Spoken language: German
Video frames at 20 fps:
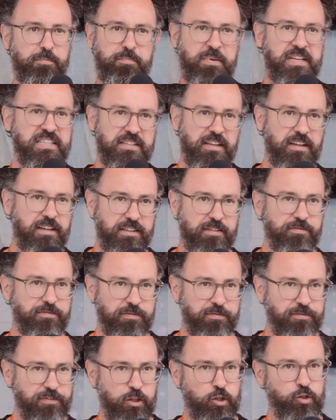besser
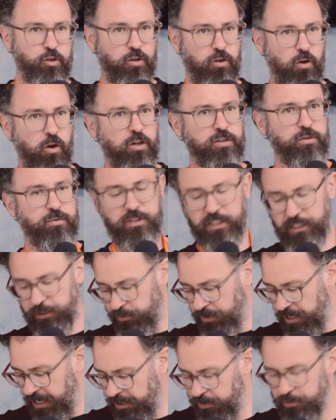frisch gekocht und
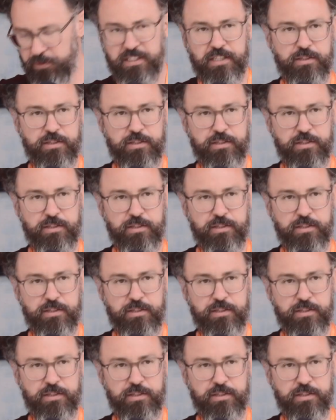regional und